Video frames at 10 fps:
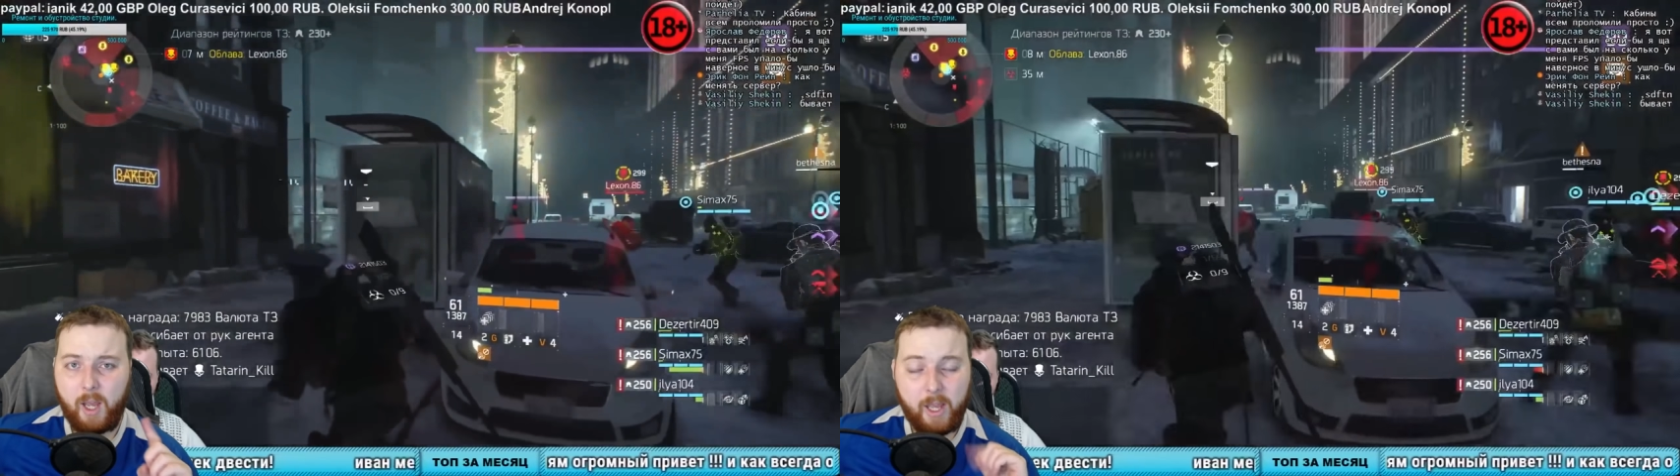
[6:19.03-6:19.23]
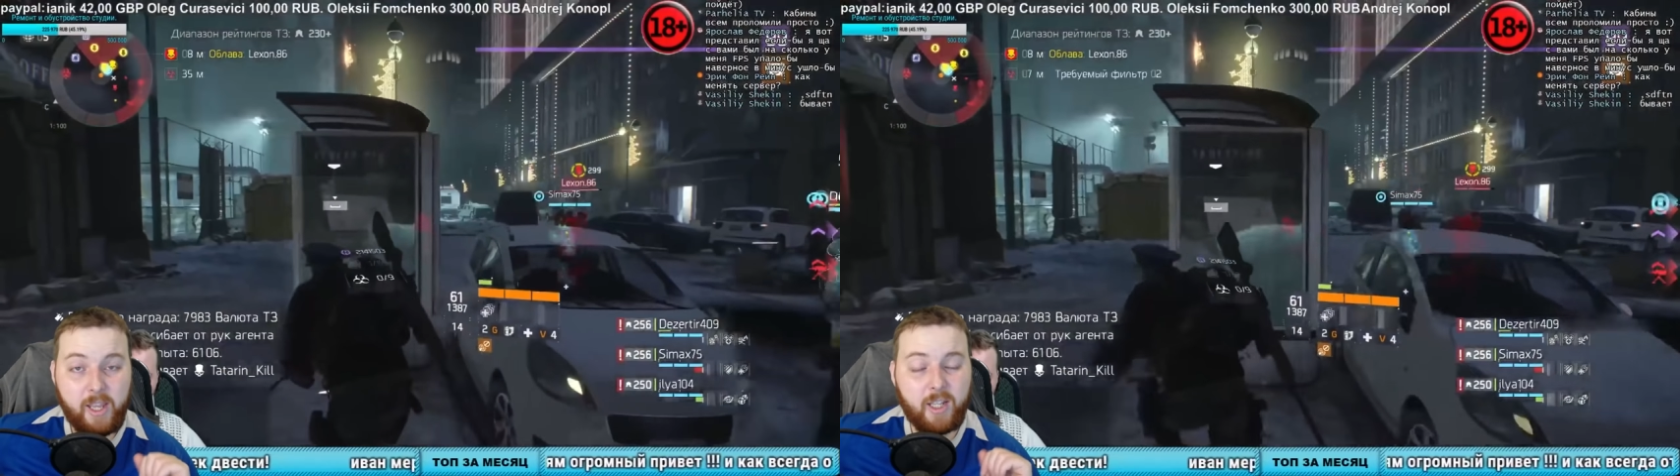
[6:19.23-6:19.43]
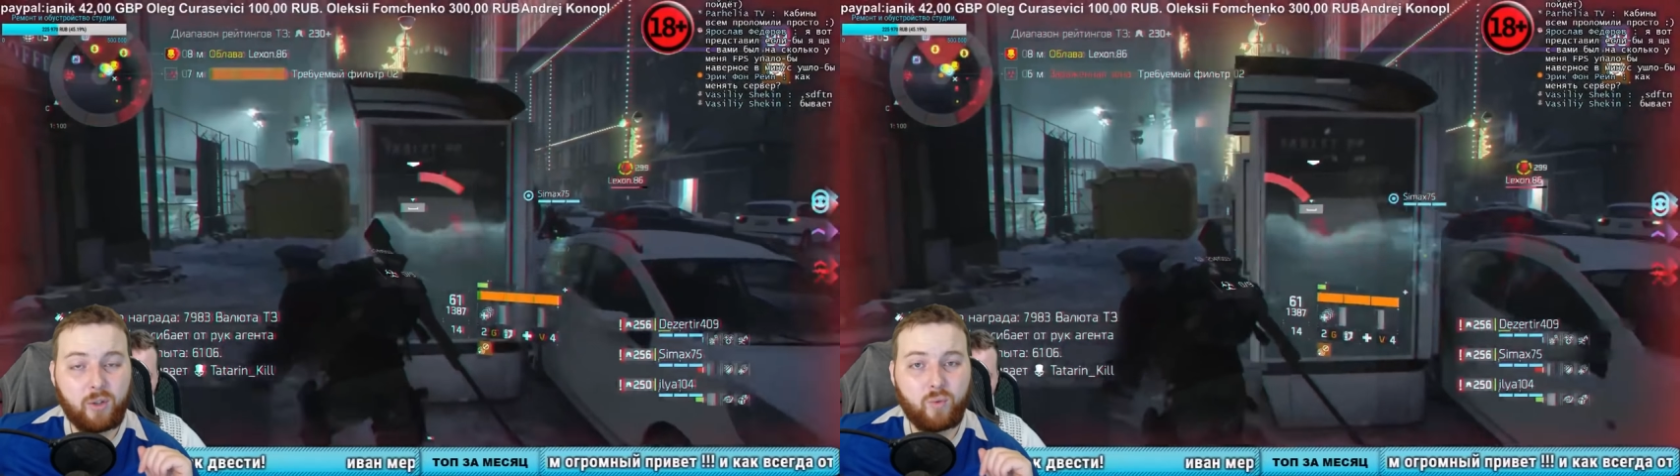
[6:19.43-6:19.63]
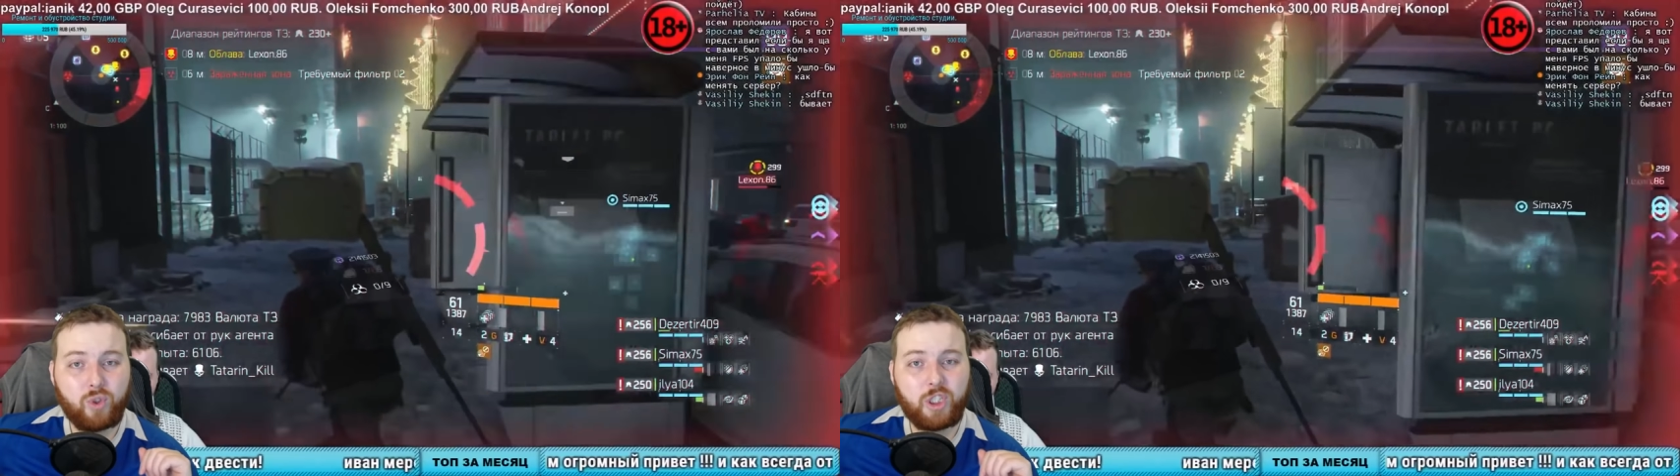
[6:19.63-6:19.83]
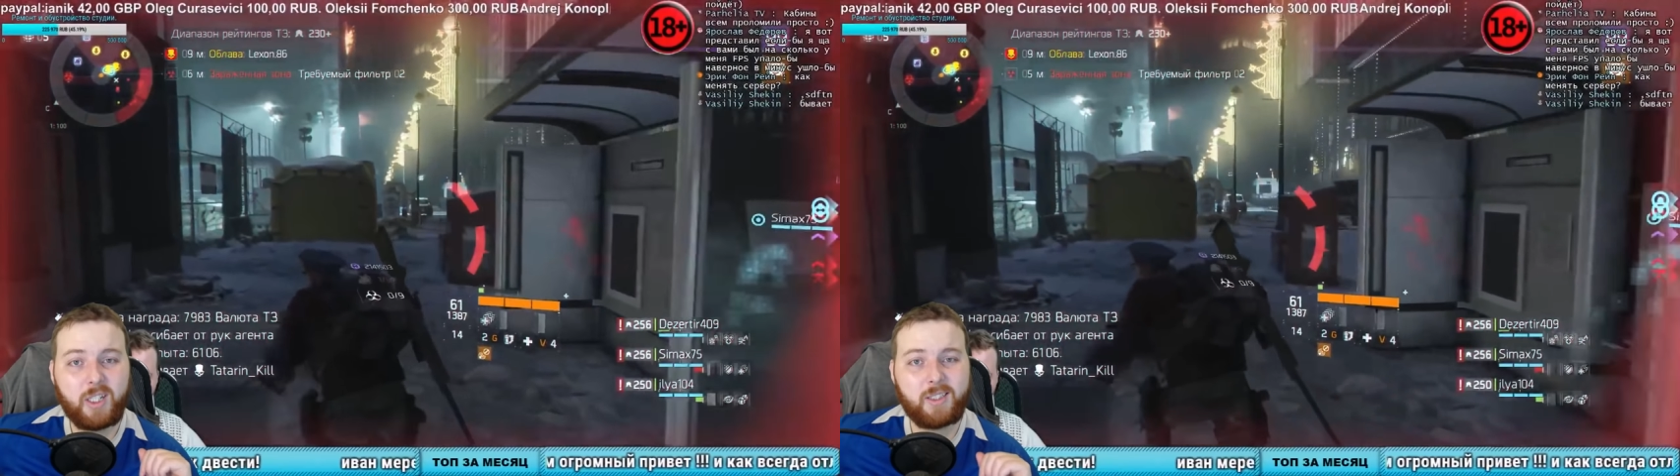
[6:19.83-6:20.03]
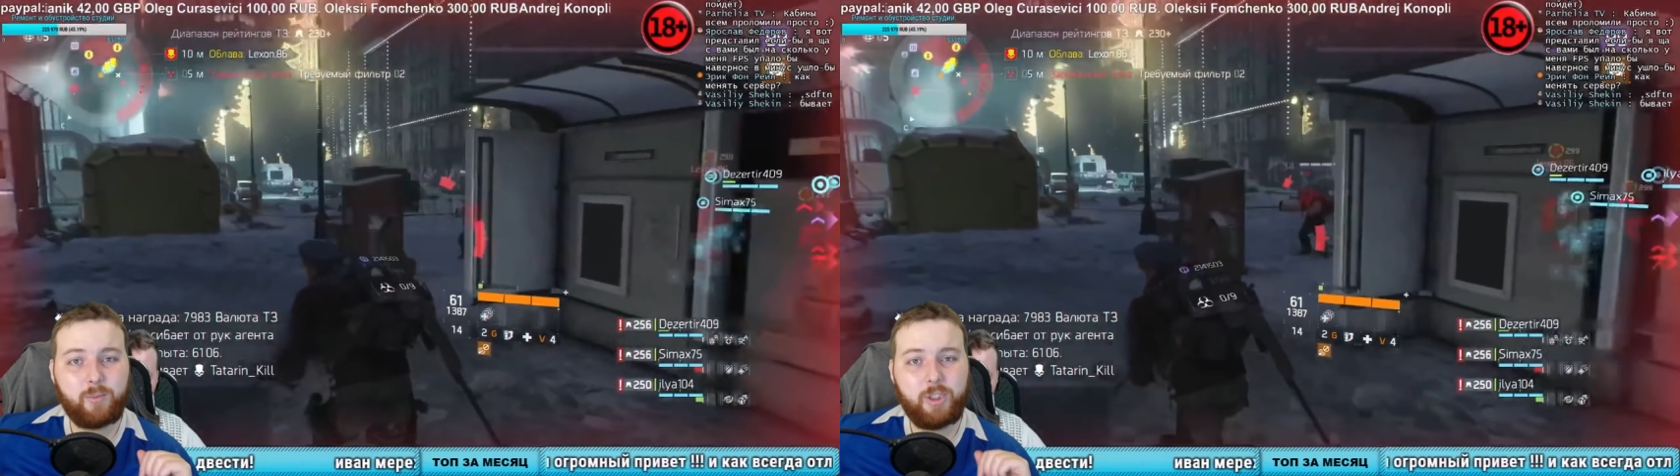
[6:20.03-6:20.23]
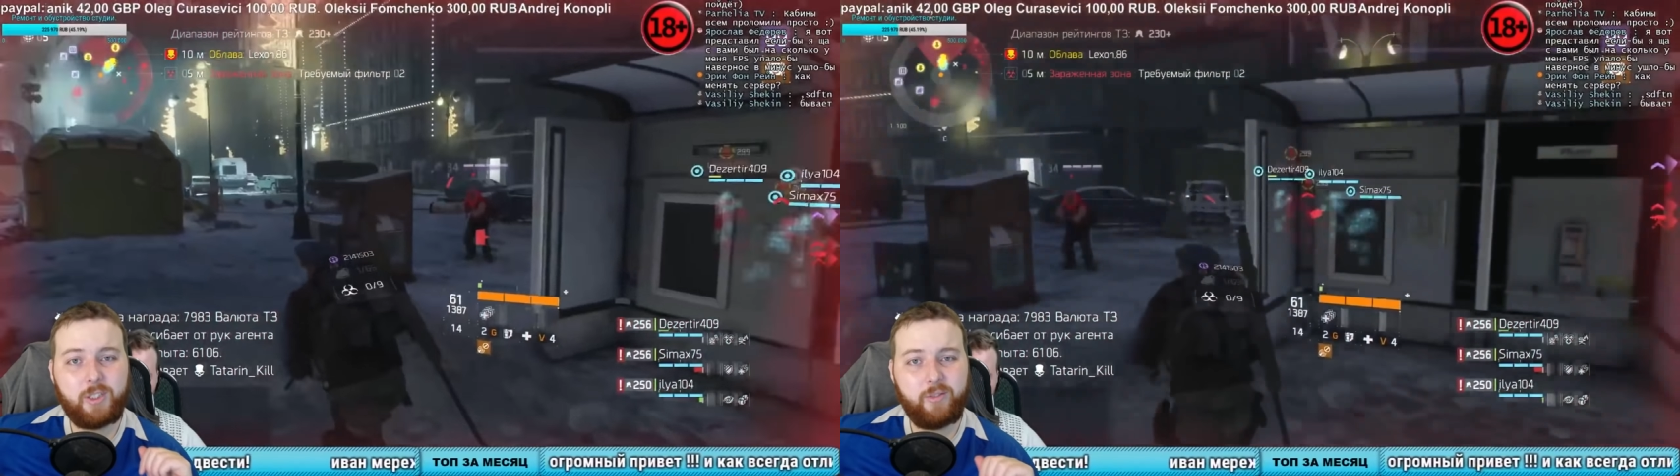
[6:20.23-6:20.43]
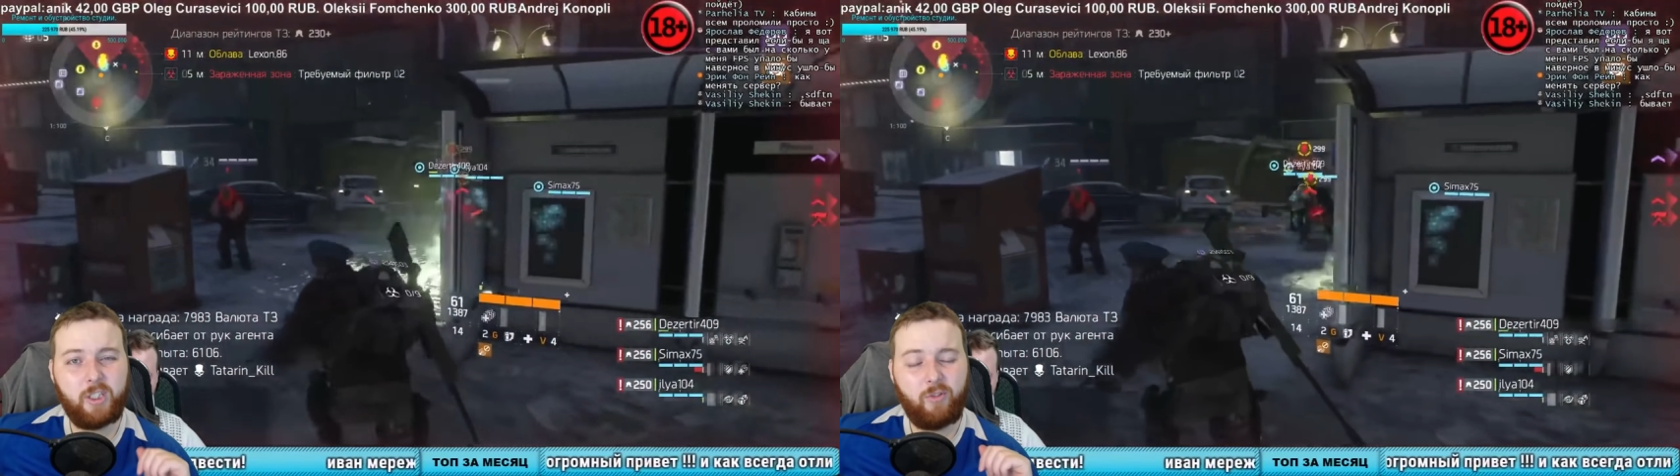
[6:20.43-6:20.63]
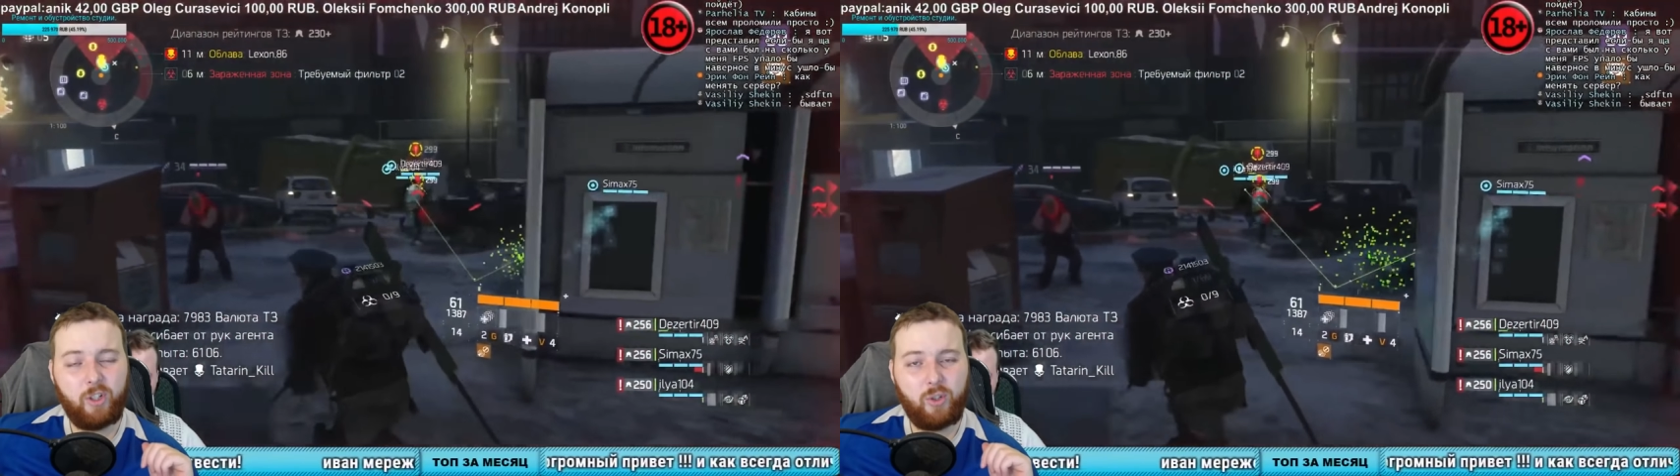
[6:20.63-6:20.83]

И это уже замотивировало